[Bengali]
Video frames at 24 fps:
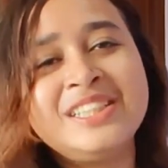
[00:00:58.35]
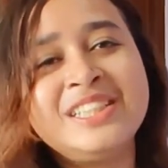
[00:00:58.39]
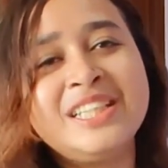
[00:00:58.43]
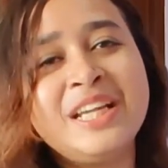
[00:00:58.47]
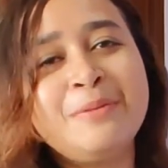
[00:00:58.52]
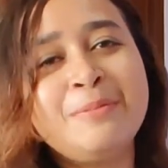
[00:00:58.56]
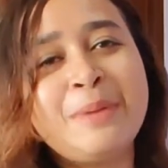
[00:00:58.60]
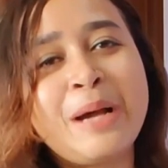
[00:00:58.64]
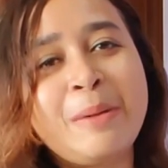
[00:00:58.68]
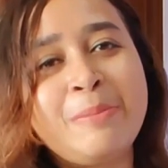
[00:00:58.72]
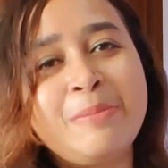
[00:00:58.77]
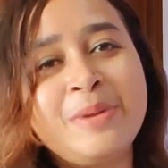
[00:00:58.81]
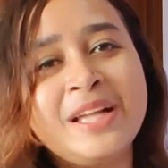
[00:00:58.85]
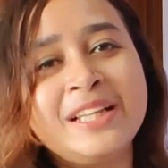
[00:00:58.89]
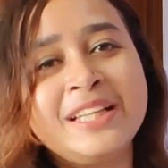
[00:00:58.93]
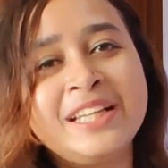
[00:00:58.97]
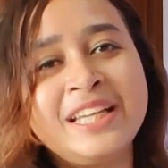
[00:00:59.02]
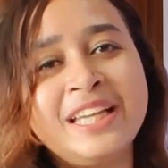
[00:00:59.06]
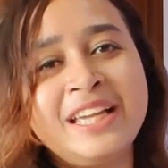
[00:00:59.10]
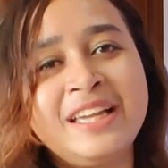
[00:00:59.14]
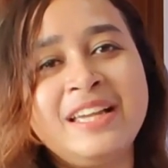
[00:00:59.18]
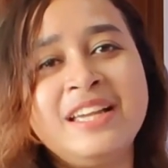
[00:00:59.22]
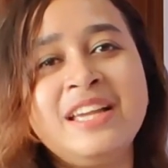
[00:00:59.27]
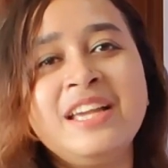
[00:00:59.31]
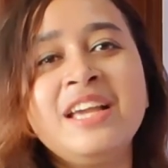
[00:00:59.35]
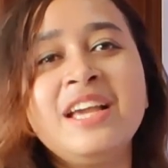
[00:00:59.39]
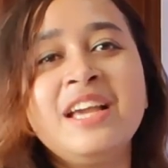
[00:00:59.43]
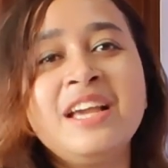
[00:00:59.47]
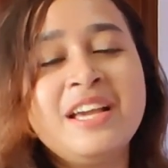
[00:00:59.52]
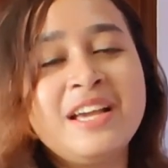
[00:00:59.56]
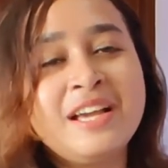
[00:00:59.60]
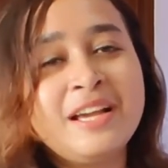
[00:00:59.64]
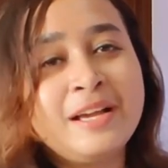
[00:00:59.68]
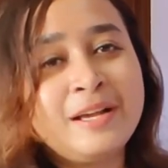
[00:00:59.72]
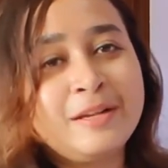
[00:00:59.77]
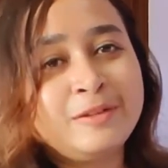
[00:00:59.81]
সেই ভাবনা থেকেই
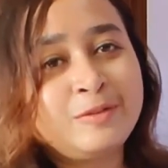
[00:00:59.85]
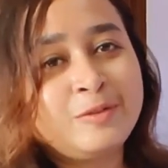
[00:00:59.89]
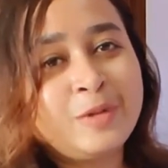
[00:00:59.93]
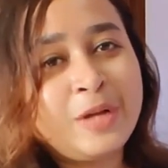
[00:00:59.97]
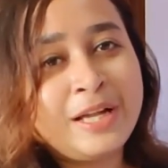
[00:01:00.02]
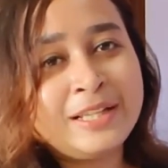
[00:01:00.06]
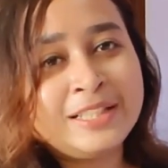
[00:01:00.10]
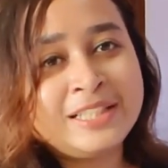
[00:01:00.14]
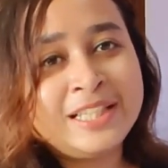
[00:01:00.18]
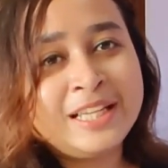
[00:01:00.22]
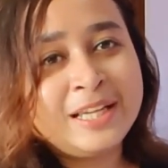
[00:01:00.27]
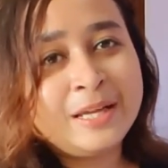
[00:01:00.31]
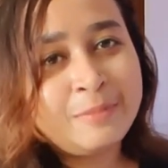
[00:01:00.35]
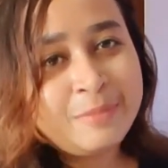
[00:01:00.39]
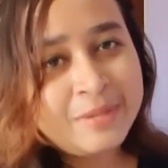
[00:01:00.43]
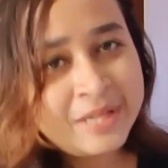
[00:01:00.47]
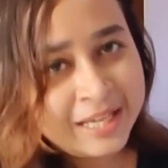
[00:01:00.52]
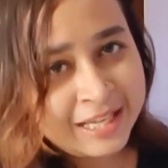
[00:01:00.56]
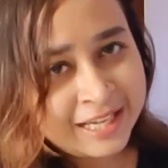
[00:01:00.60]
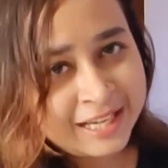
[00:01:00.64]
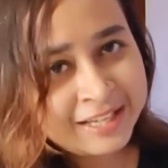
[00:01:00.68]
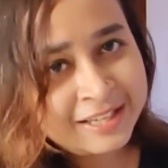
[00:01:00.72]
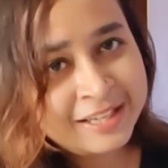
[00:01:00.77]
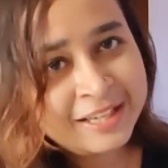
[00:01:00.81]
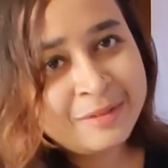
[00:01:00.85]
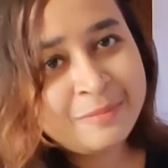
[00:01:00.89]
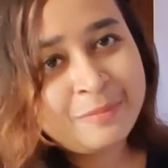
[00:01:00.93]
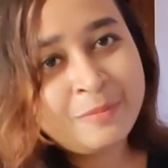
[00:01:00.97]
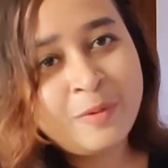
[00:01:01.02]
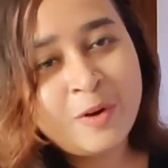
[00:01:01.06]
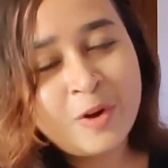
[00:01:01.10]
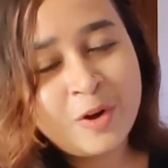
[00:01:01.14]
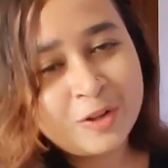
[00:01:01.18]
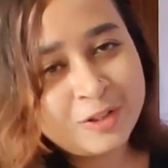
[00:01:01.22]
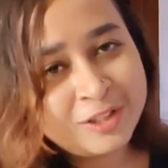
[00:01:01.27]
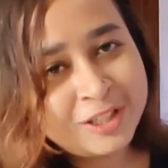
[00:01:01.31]
তো আজকে আমি এখানে
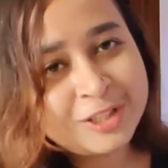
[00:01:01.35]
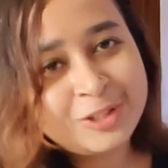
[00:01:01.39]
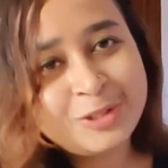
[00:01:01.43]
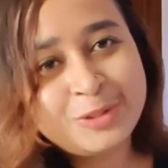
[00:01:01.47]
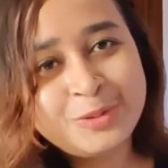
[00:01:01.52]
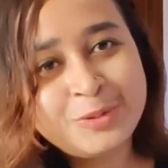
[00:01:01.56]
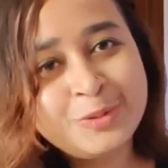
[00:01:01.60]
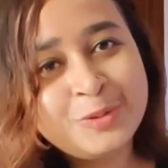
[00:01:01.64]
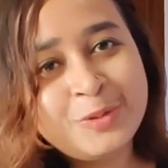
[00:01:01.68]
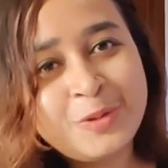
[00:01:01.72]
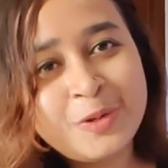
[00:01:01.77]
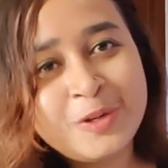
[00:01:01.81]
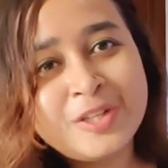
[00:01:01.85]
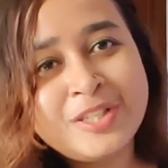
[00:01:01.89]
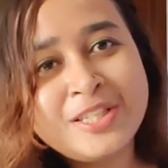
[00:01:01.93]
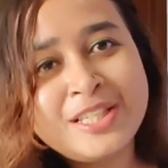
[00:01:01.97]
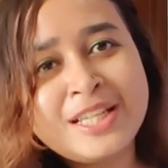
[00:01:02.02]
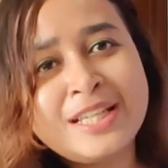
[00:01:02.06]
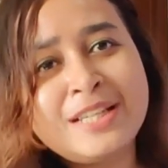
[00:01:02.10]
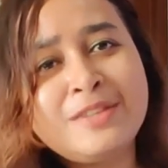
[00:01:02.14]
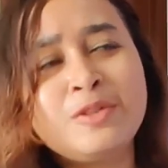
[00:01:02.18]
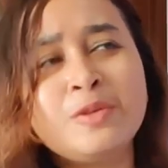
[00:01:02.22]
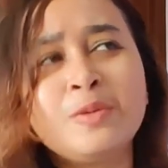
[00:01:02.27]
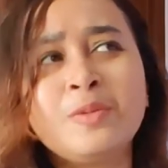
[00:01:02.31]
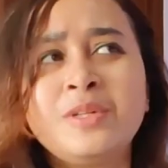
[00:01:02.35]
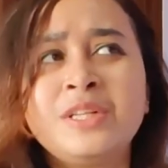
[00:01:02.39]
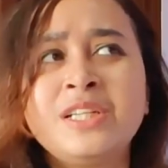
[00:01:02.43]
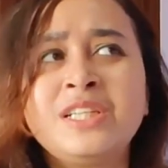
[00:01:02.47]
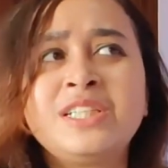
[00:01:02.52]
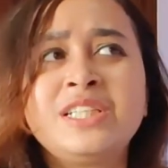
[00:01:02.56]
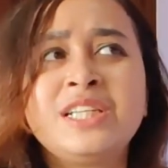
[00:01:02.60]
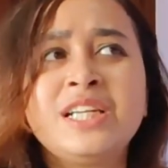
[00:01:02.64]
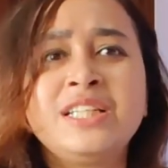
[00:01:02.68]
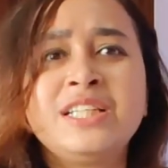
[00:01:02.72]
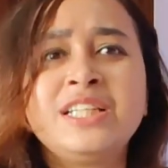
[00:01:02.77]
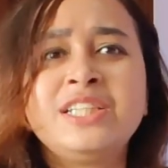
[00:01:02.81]
ব্লগটা শুরু করছি
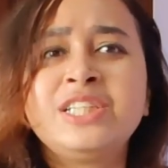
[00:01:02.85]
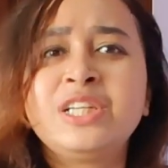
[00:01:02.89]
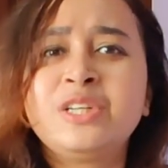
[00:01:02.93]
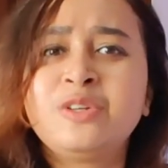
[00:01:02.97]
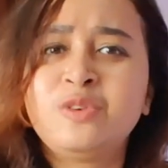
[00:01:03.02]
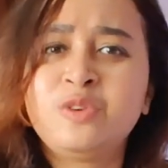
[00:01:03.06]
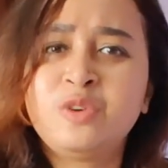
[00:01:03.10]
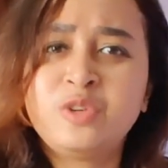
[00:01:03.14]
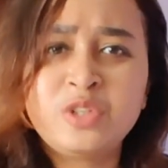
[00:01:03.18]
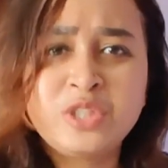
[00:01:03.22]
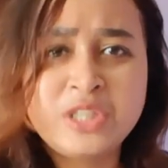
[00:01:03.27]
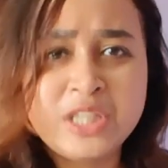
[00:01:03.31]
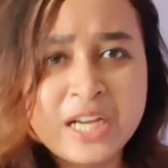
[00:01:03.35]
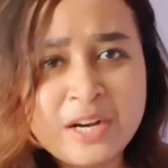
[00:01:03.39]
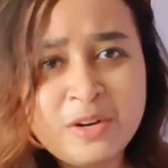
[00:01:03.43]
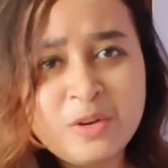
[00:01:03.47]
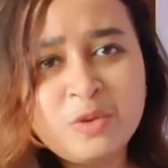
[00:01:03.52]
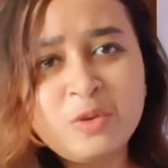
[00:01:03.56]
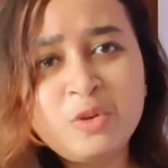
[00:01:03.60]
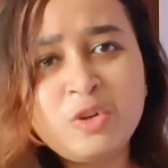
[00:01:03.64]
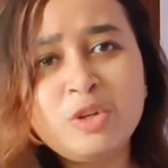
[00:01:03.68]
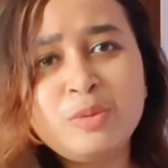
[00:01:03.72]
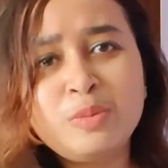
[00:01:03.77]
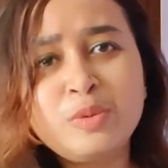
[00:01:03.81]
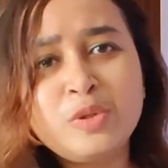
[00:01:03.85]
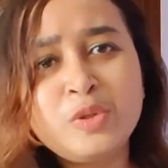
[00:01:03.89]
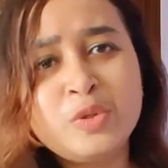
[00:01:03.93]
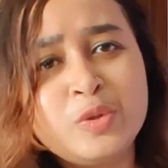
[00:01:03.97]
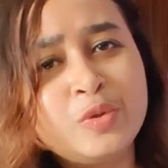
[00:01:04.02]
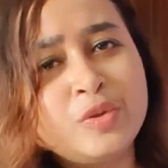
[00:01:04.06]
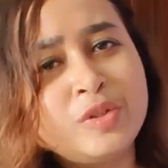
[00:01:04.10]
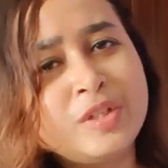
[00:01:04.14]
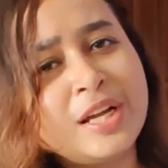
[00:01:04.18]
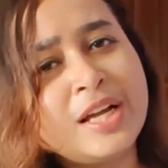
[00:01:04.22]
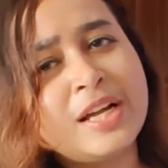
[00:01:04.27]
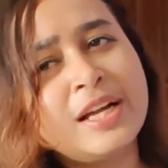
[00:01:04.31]
তোমাদের সাথে সেগুলো শেয়ারও করব
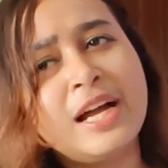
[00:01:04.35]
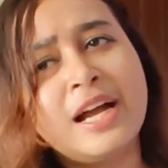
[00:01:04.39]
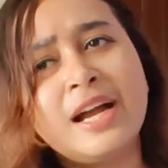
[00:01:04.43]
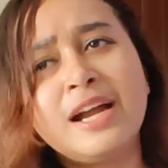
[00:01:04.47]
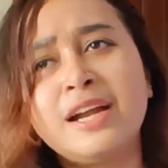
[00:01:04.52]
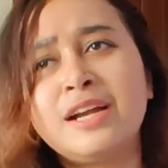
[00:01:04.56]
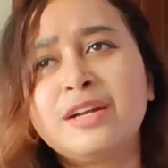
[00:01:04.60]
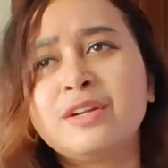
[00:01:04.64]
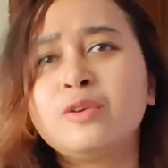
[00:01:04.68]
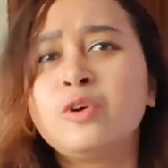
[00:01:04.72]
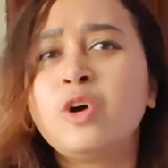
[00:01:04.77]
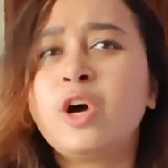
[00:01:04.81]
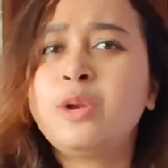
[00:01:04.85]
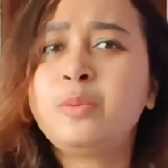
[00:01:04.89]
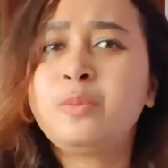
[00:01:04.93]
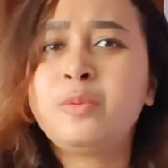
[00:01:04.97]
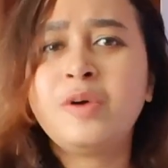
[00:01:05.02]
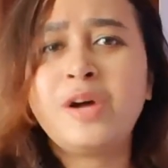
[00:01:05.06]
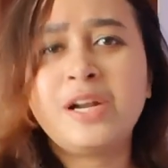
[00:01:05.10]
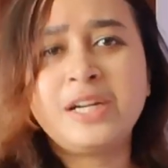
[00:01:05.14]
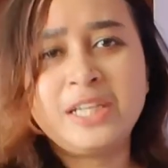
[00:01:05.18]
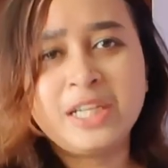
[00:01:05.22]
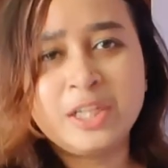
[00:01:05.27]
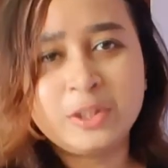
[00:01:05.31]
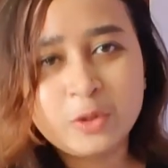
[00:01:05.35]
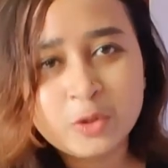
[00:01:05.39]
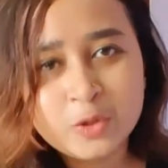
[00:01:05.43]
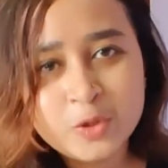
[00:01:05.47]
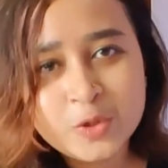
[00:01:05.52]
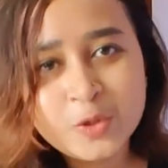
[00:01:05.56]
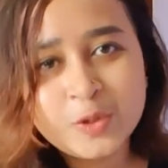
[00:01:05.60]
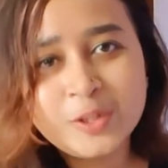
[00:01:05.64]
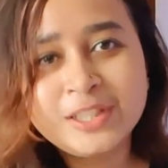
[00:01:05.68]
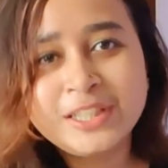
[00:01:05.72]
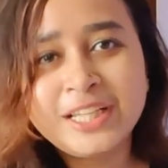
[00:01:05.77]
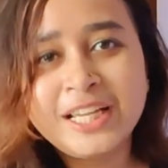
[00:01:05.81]
টুকটাক আর গল্প আড্ডা তো
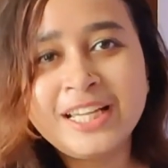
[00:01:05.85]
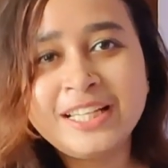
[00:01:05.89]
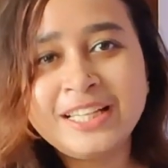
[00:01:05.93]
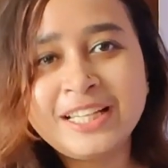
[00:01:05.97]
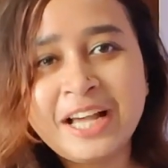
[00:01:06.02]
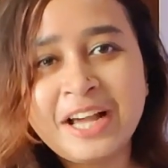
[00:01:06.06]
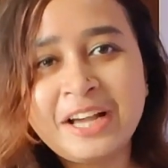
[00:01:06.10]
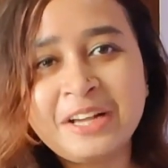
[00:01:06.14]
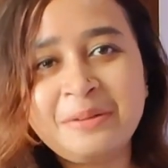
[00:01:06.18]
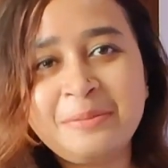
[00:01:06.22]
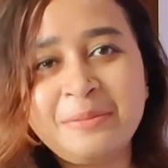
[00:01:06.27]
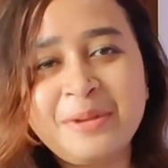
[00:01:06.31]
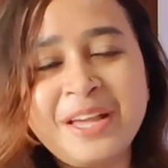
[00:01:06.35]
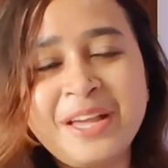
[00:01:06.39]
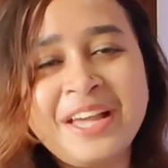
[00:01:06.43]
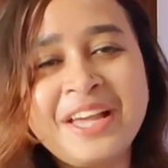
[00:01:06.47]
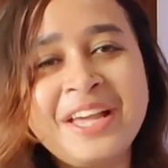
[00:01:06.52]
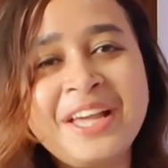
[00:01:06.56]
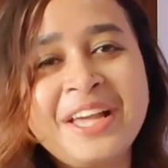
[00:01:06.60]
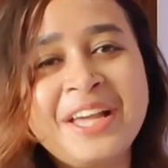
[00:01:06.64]
চলতেই থাকবে